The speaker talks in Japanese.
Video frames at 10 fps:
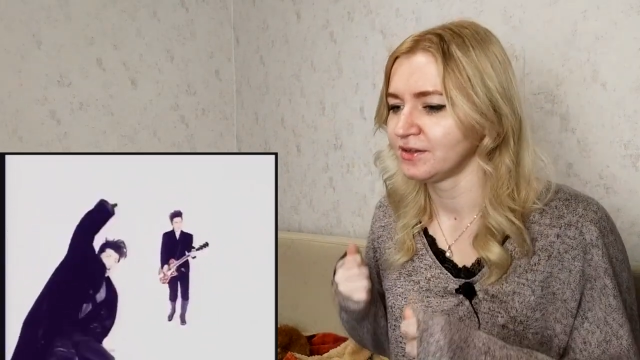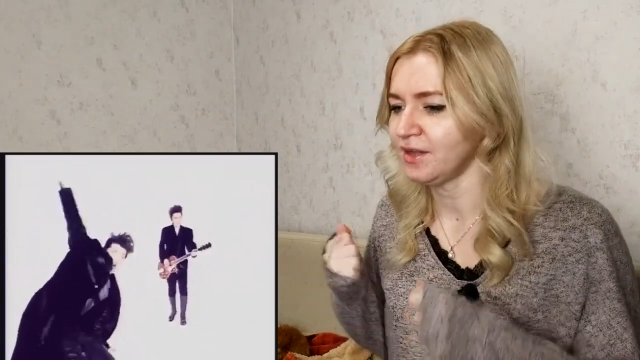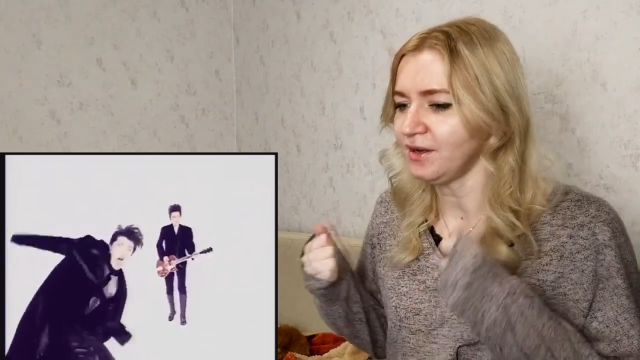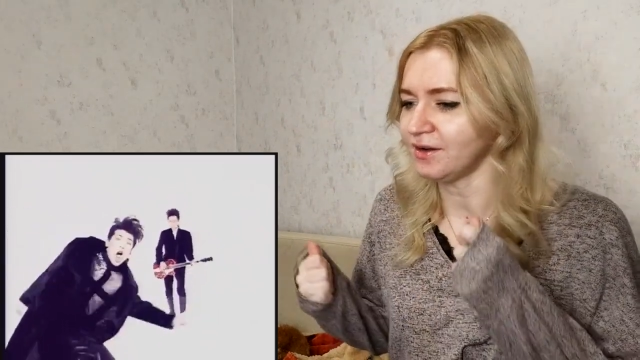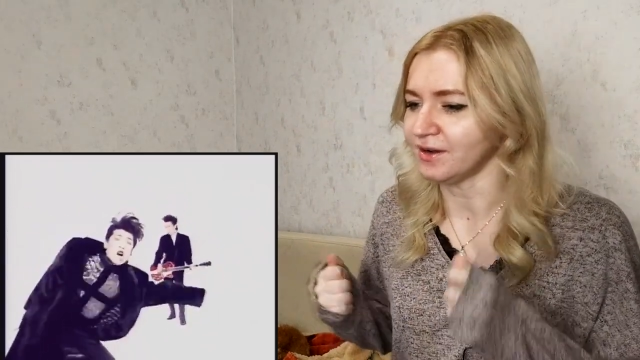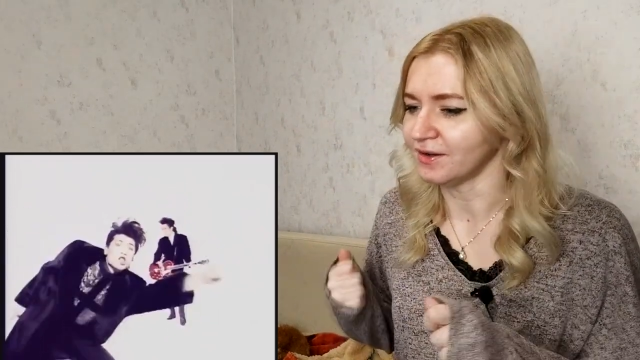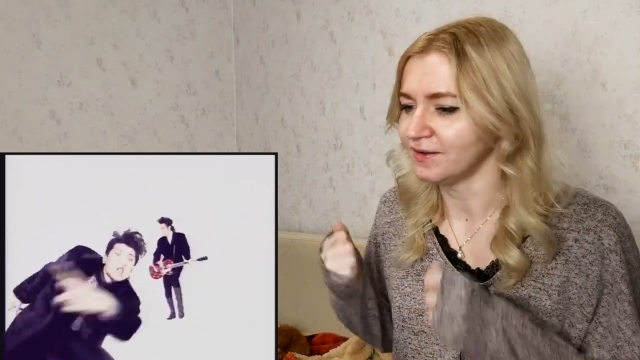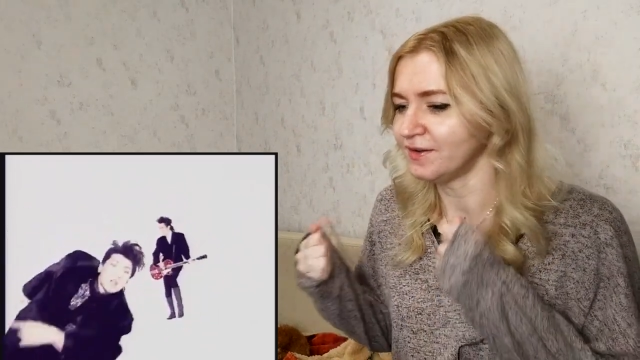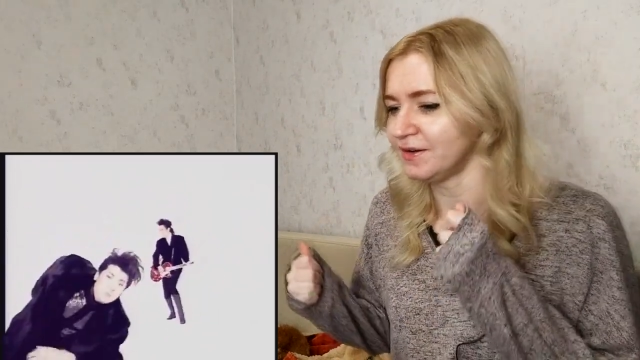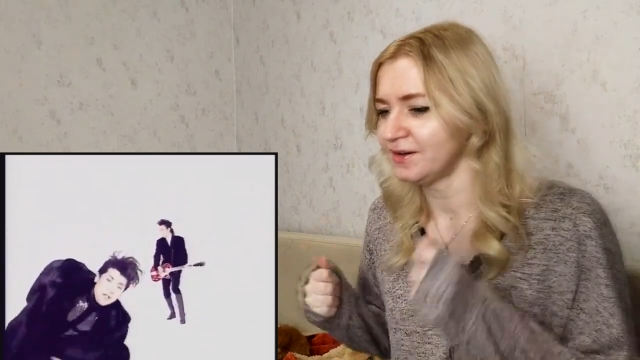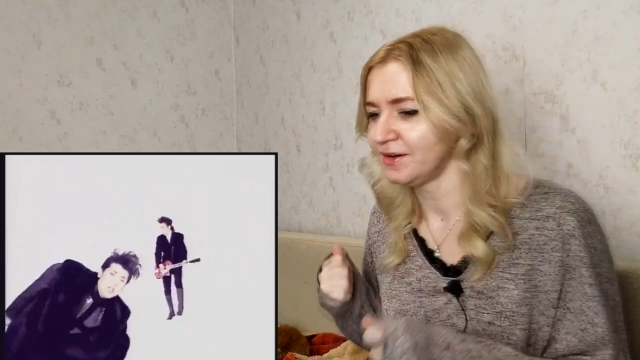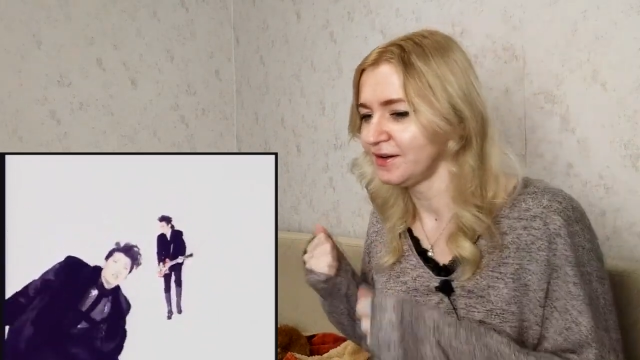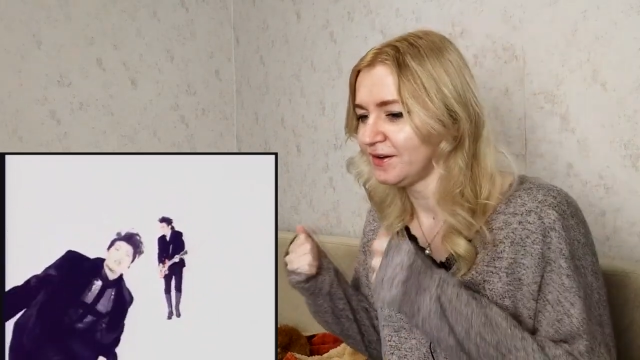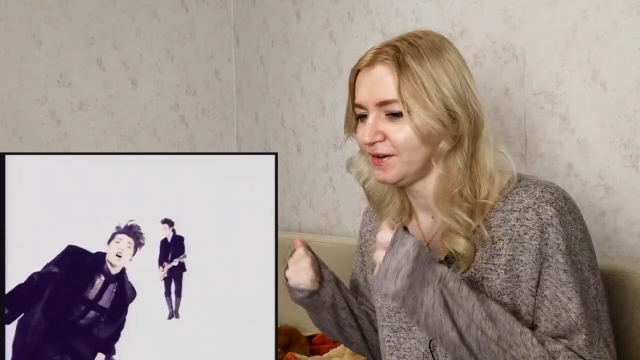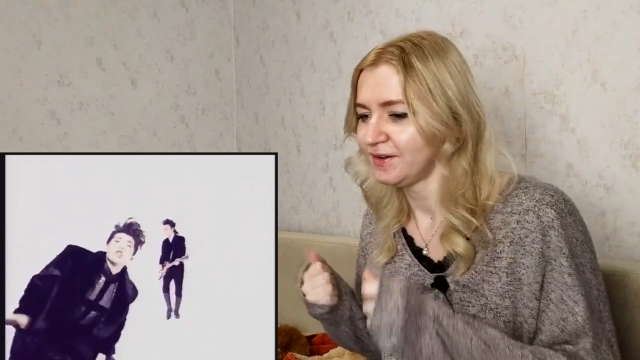なんか
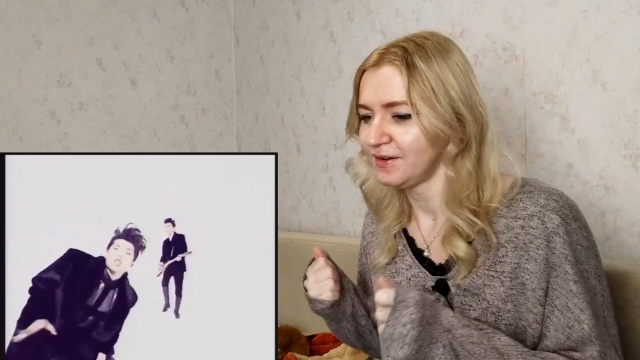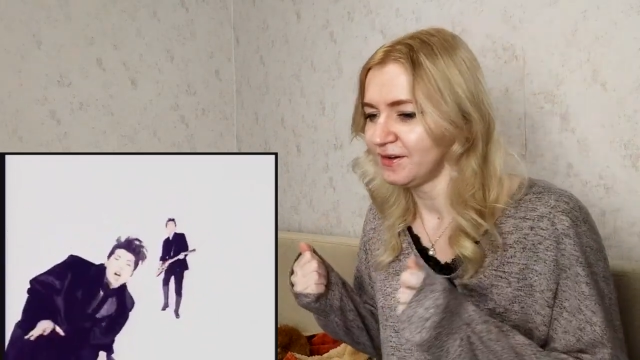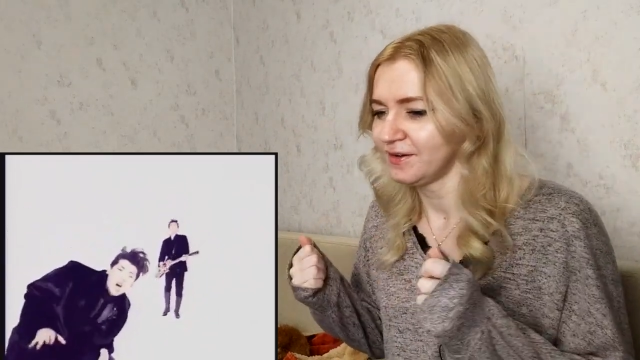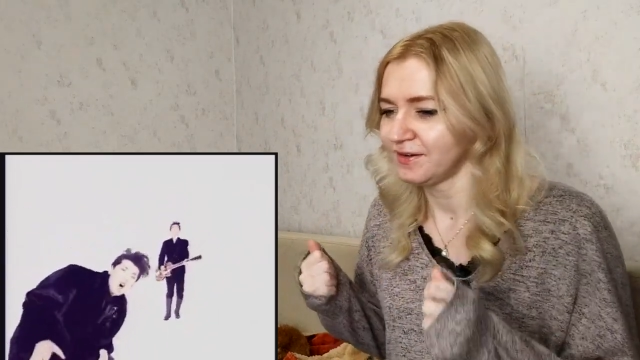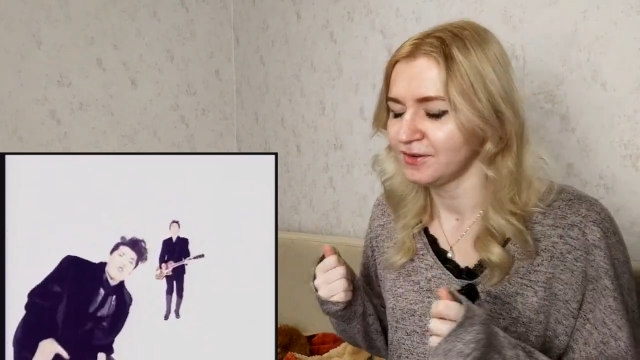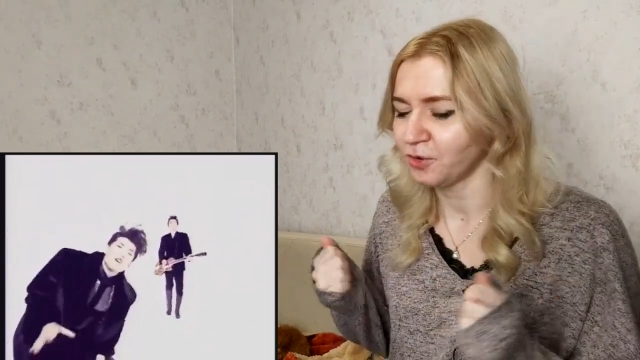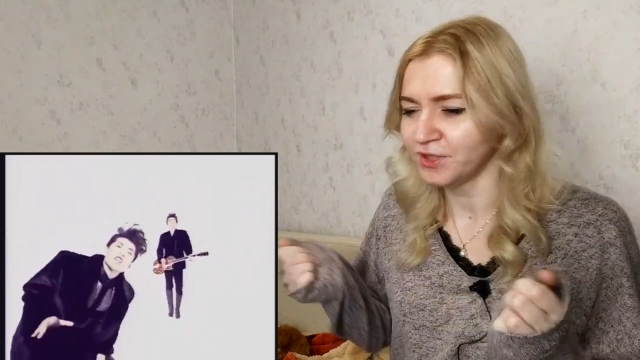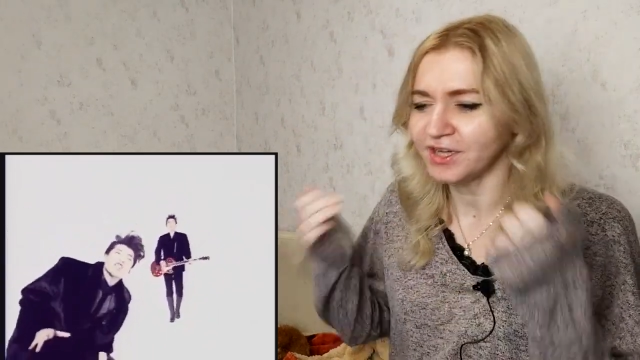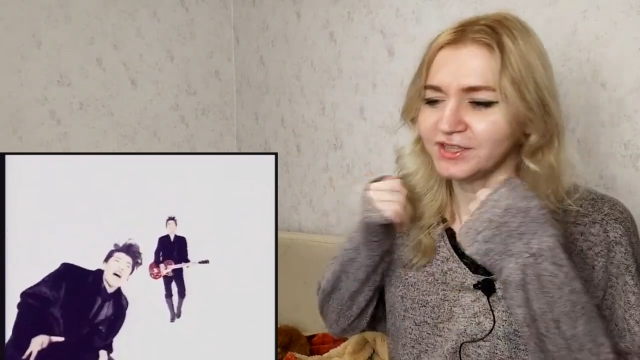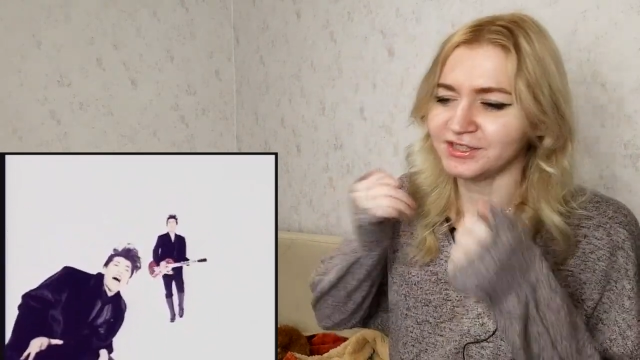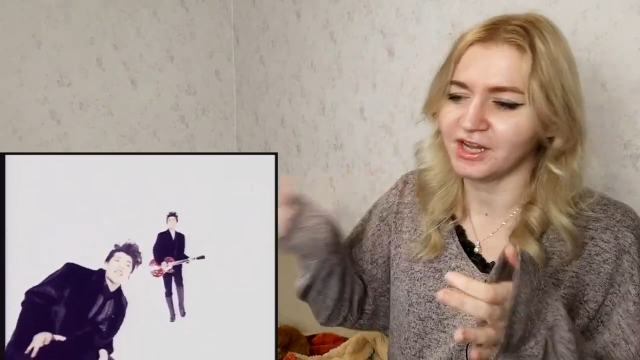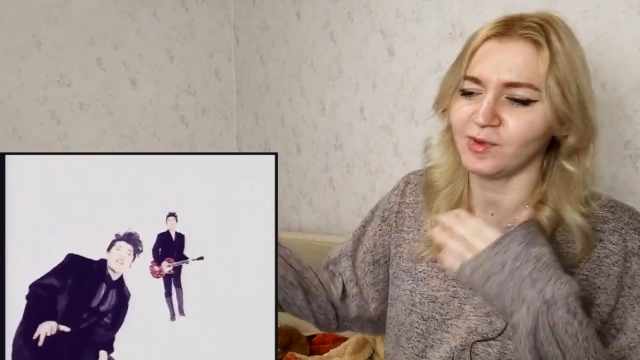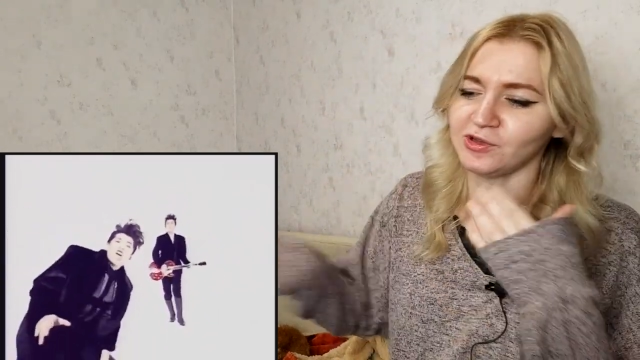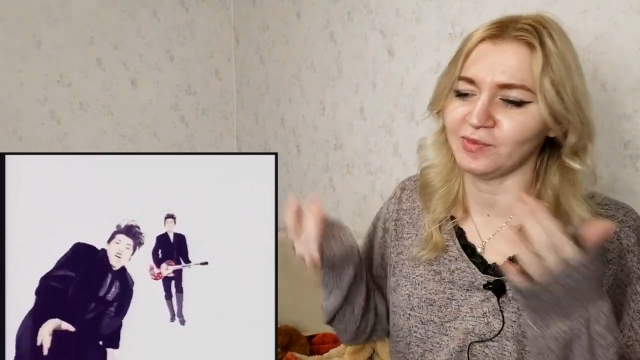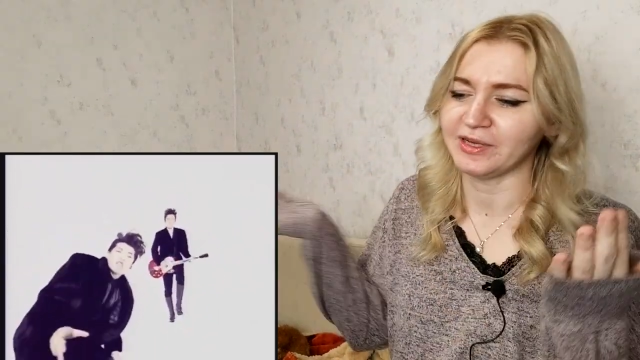こんな感じ、
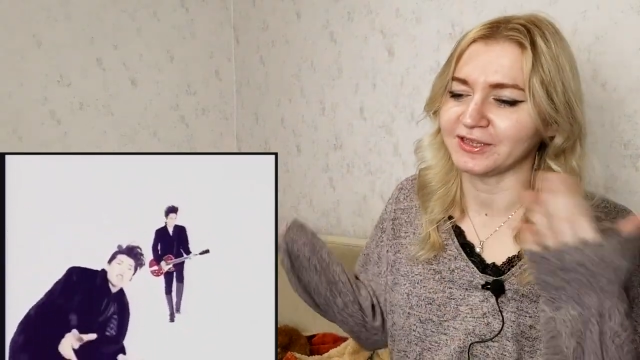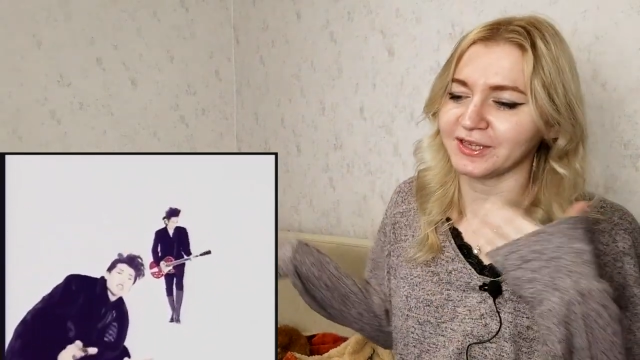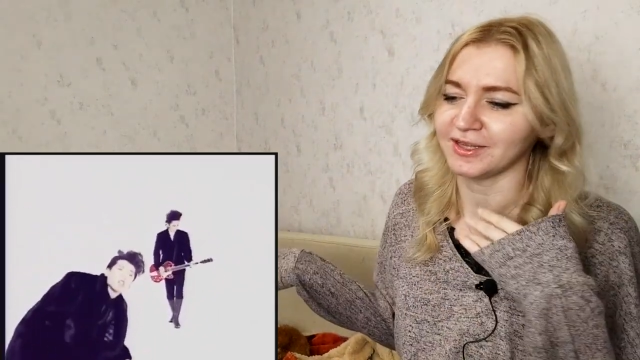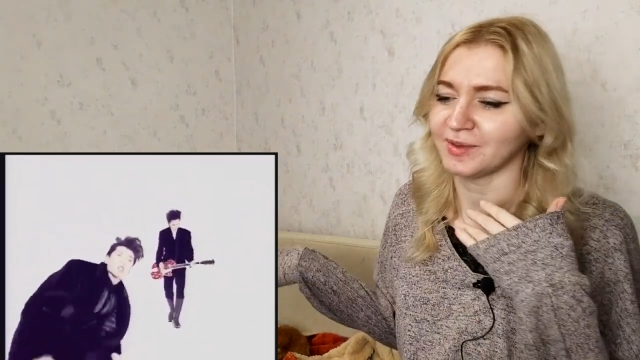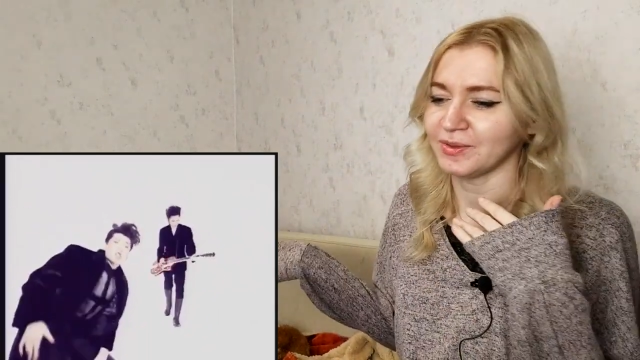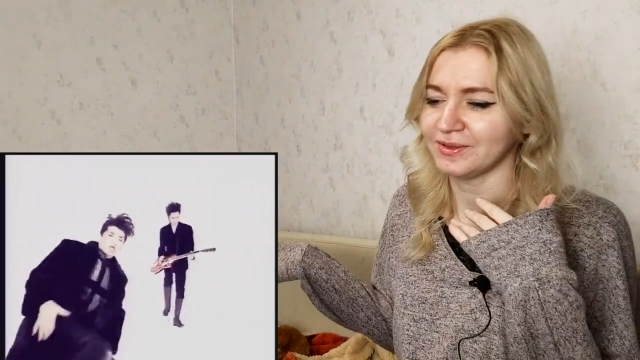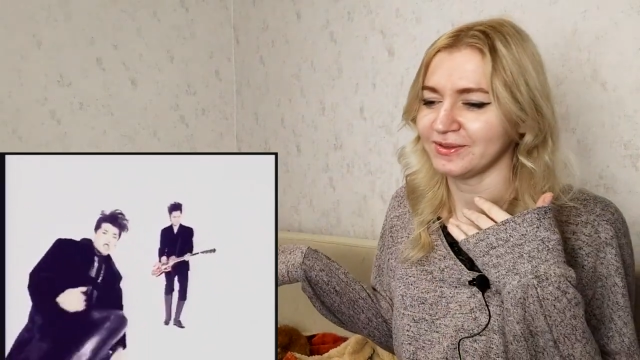カメラの前だけで